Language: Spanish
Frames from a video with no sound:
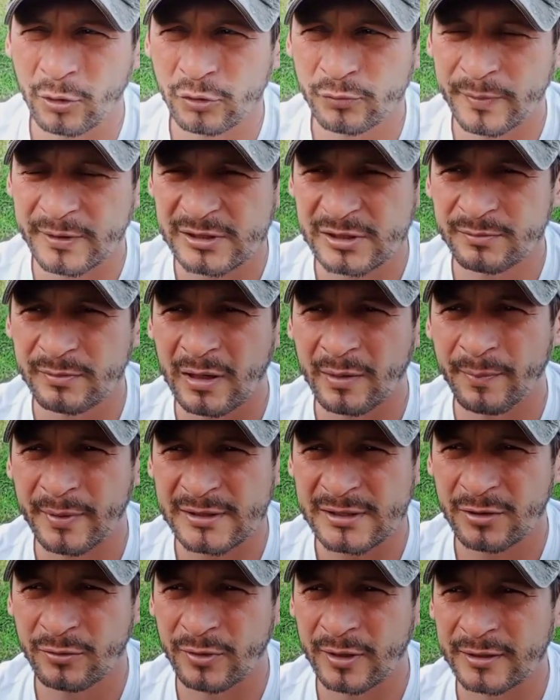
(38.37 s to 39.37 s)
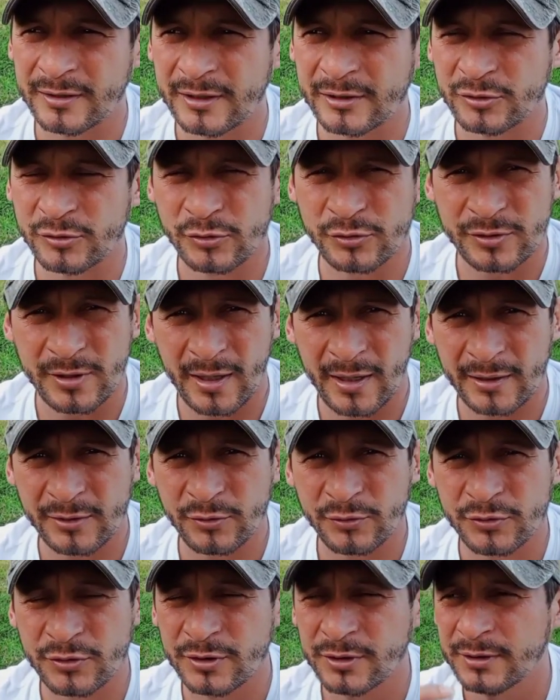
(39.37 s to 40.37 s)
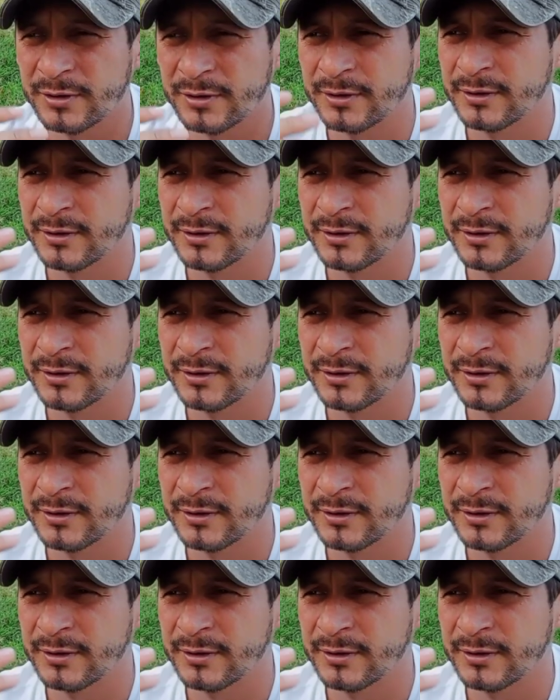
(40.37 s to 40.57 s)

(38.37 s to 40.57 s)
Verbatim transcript: o dos veces me ha pasado durante estos años